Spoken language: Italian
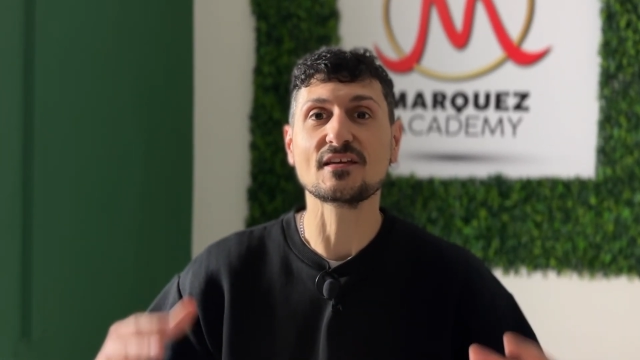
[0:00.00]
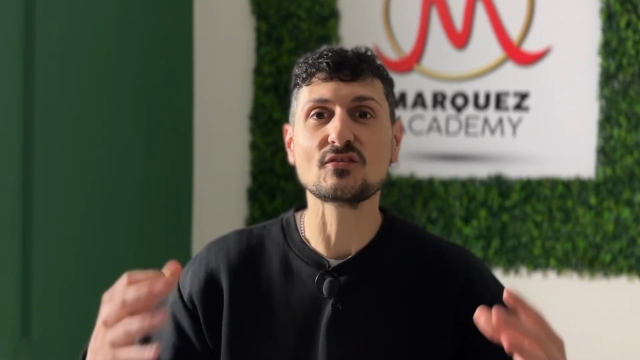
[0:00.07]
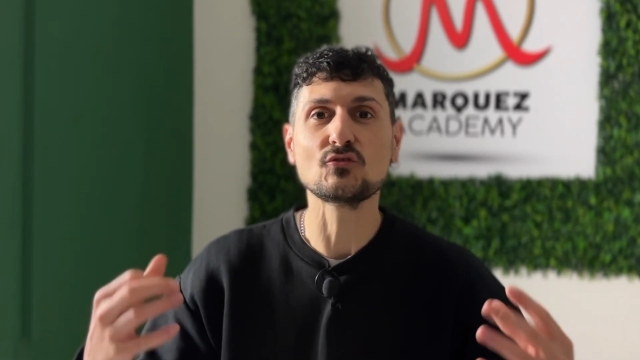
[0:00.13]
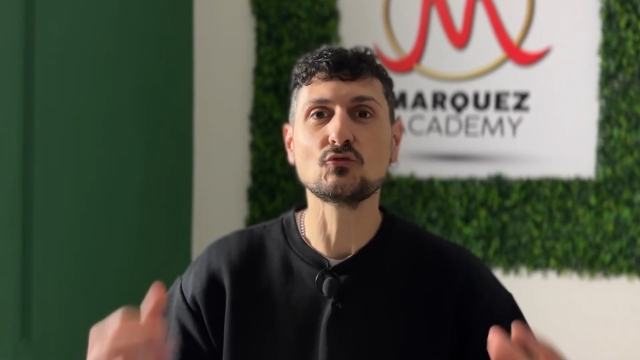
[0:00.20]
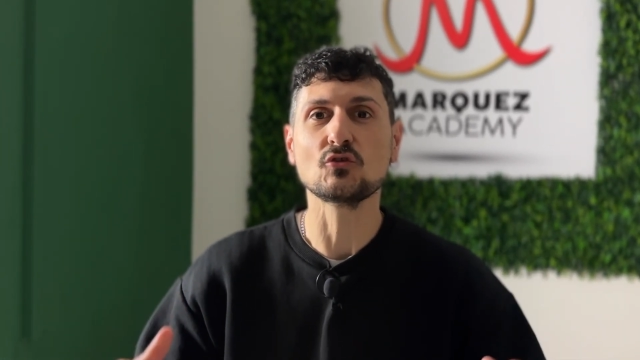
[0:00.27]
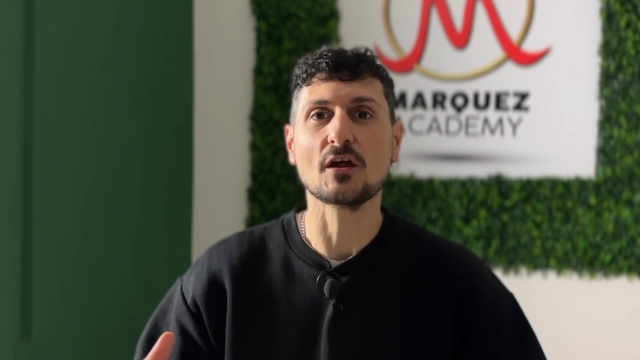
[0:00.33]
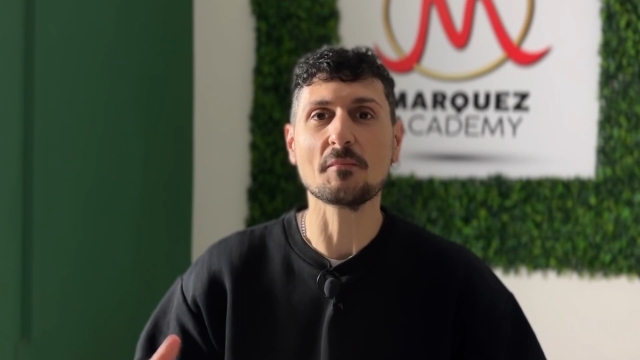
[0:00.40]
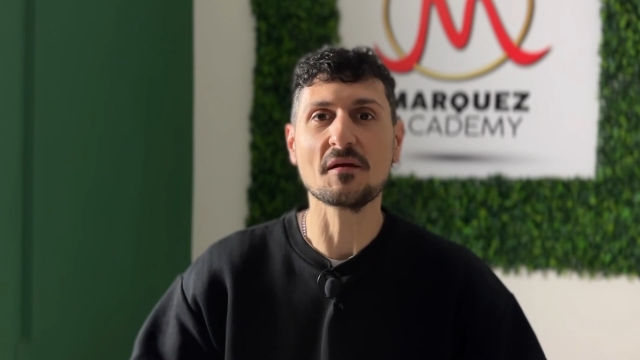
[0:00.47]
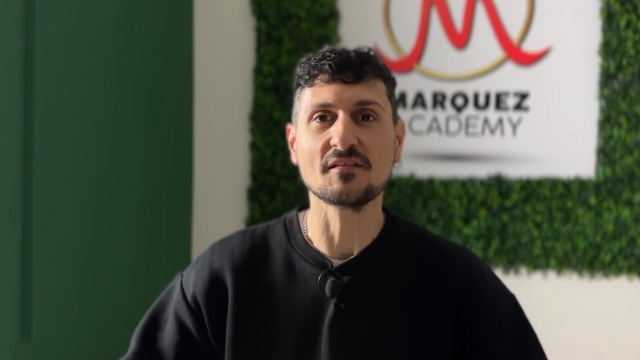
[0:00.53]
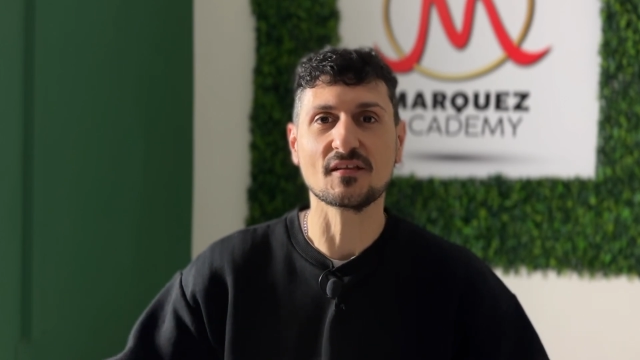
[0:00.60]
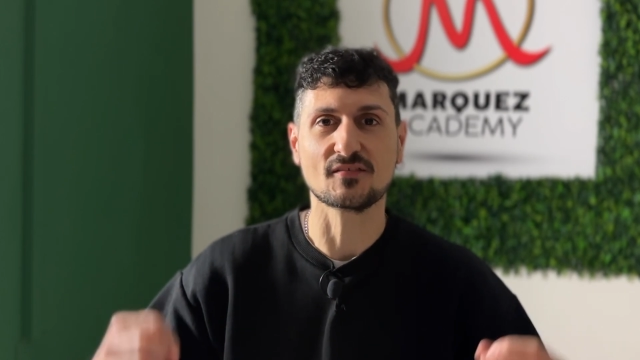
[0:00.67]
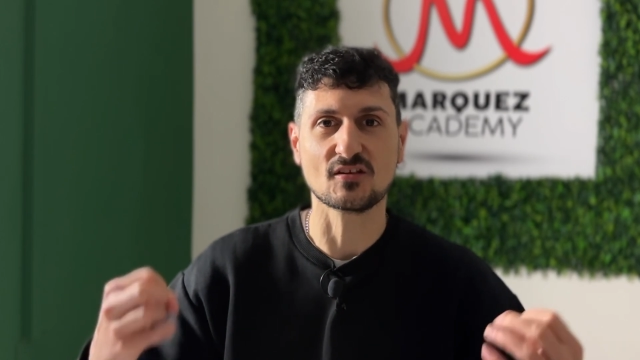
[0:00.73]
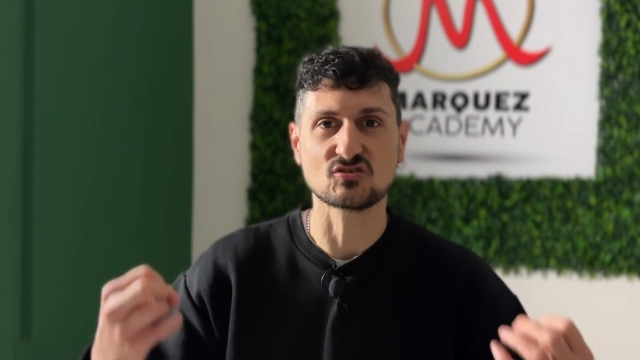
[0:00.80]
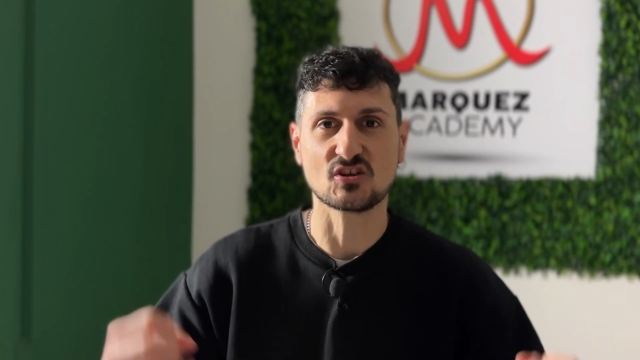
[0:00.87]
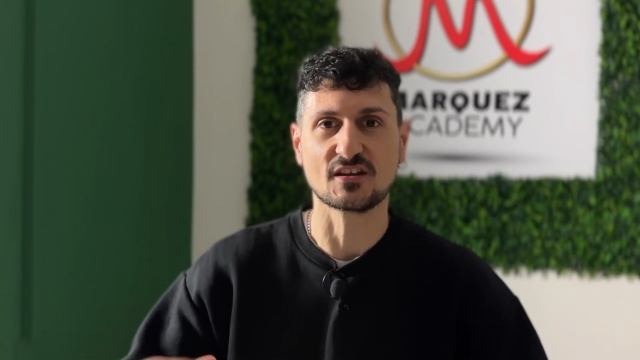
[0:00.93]
sicuramente
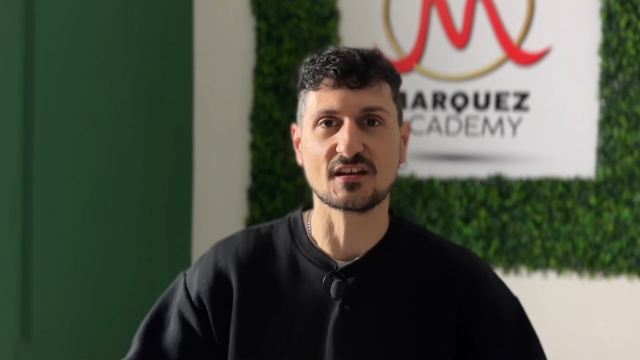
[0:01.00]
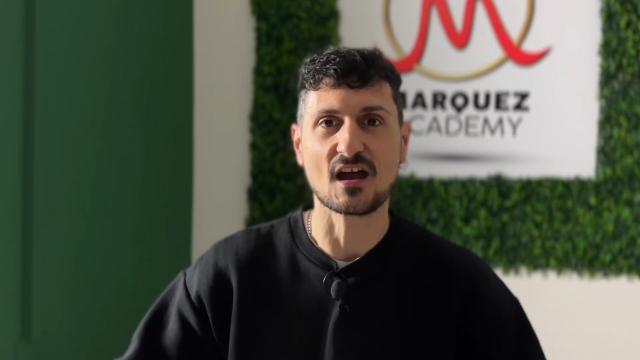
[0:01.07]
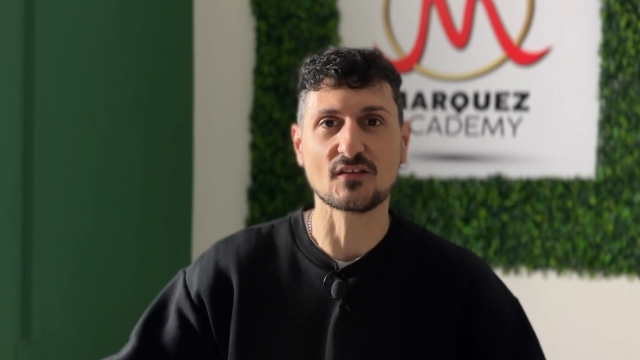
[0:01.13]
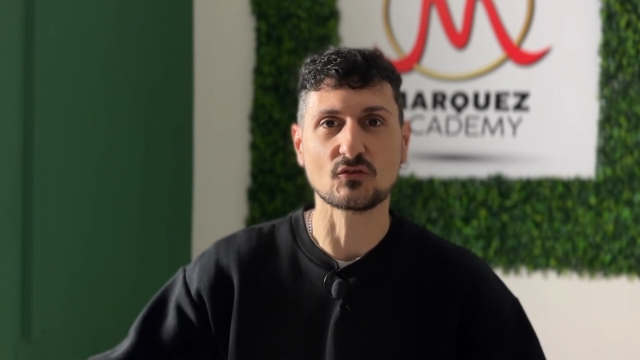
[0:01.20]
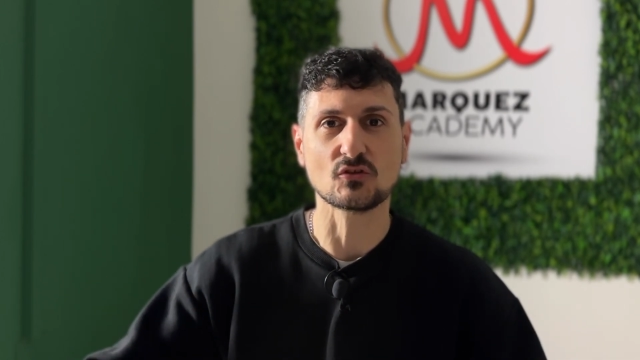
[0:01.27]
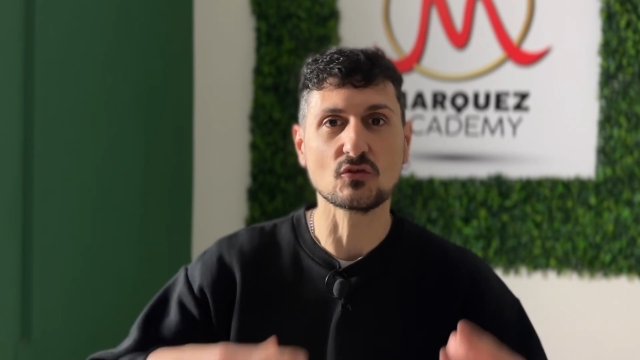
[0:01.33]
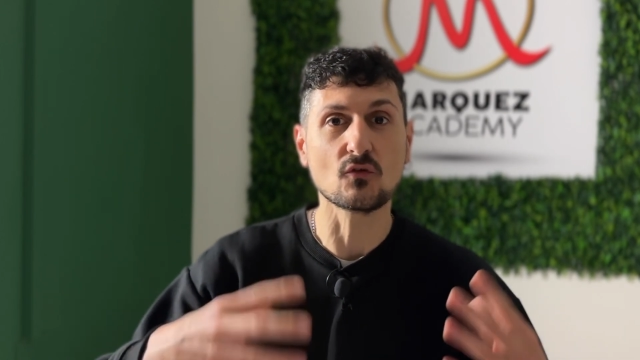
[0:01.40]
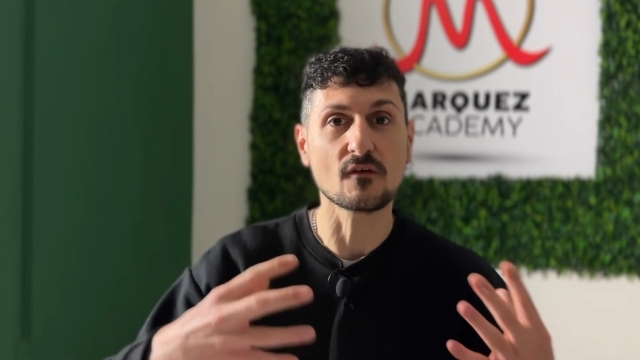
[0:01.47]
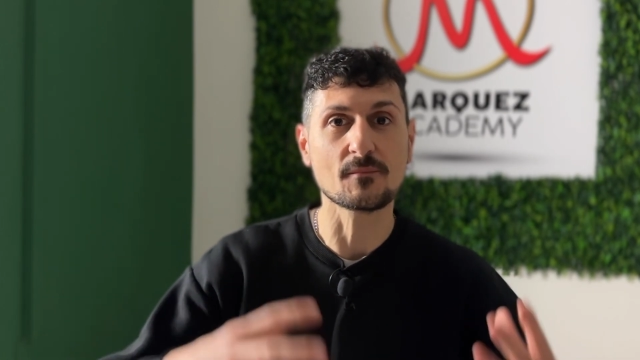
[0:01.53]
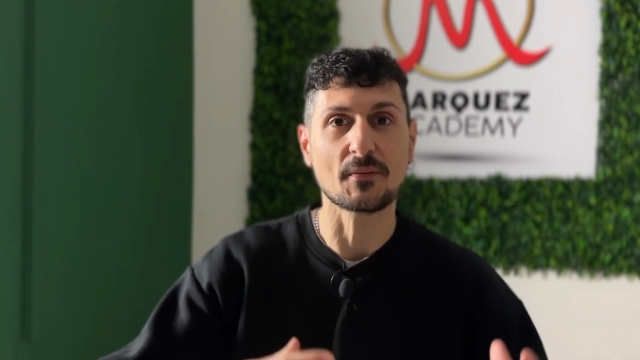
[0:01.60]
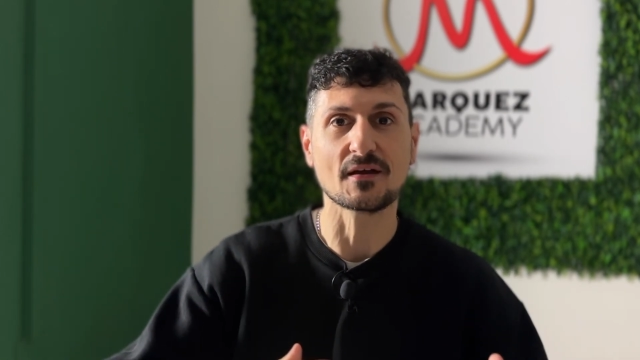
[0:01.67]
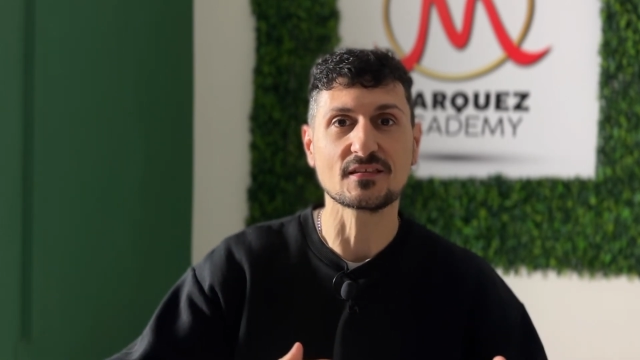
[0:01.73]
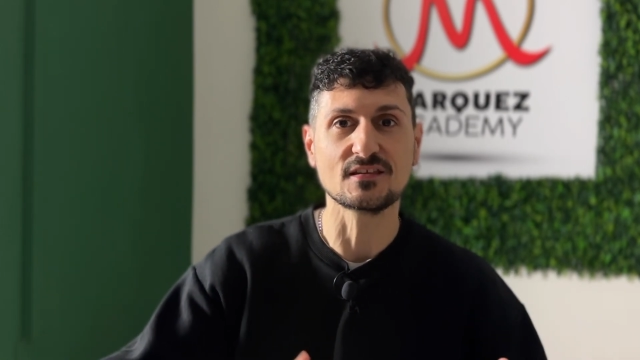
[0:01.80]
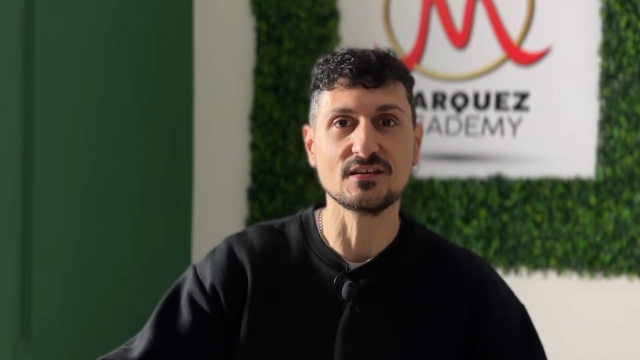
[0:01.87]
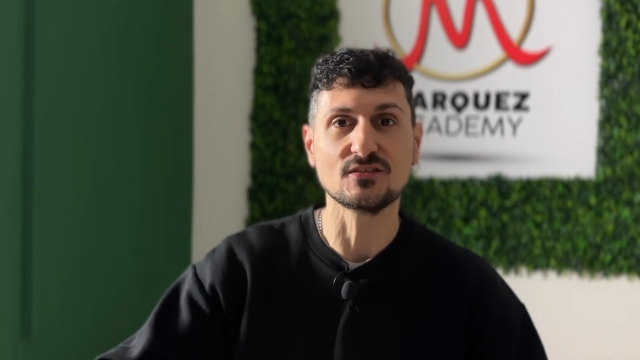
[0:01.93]
stai cercando dei nuovi
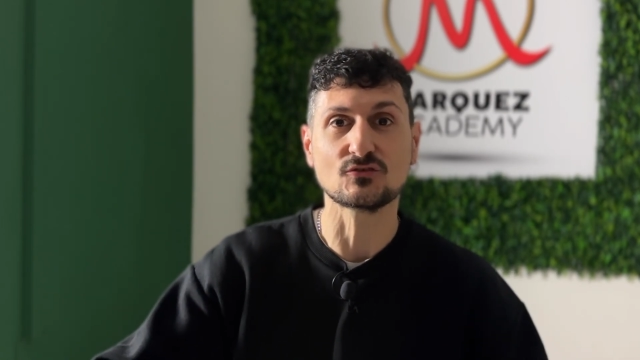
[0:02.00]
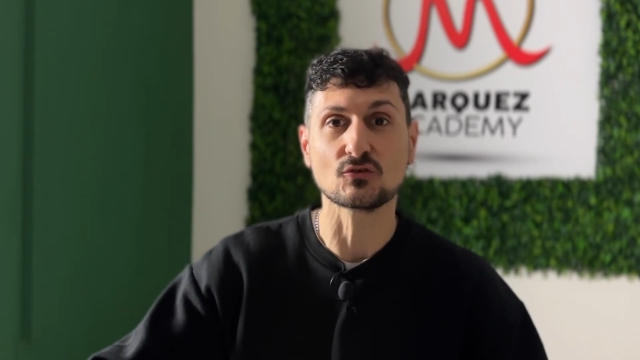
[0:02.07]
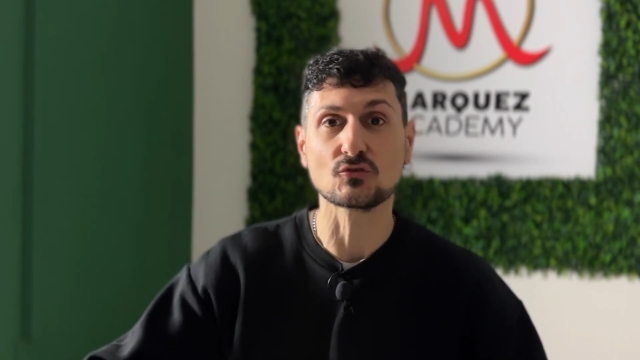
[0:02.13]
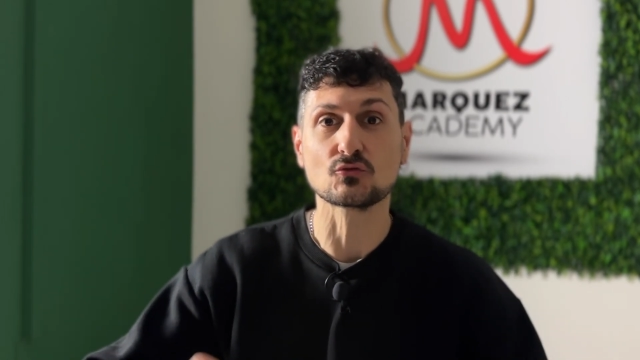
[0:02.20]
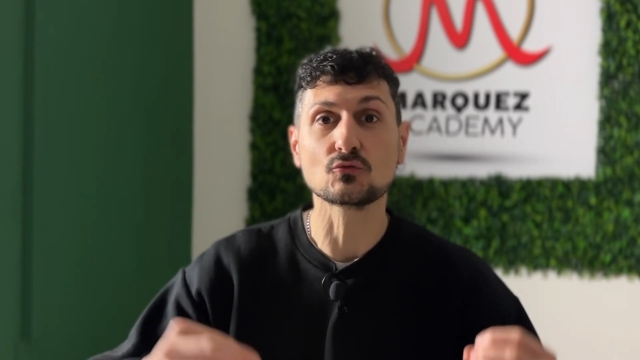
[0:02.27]
pasitos,